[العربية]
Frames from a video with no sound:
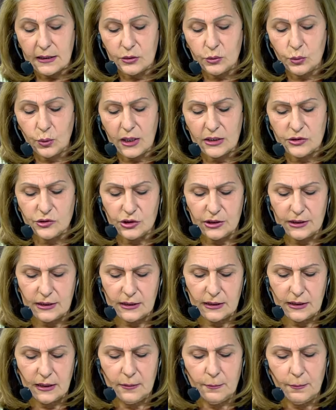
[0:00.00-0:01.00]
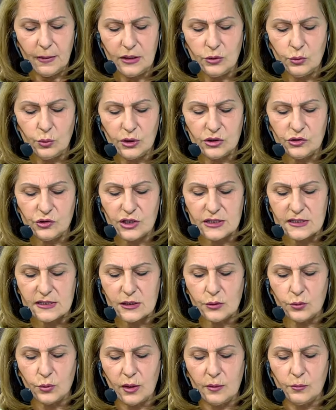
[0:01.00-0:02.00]
تواجه المد
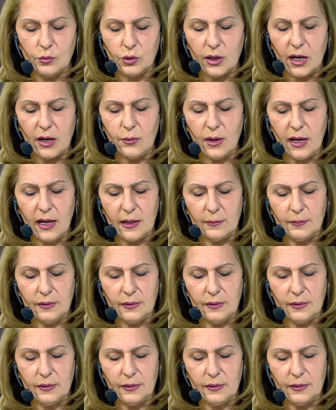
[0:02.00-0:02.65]
والجزر والمراوحة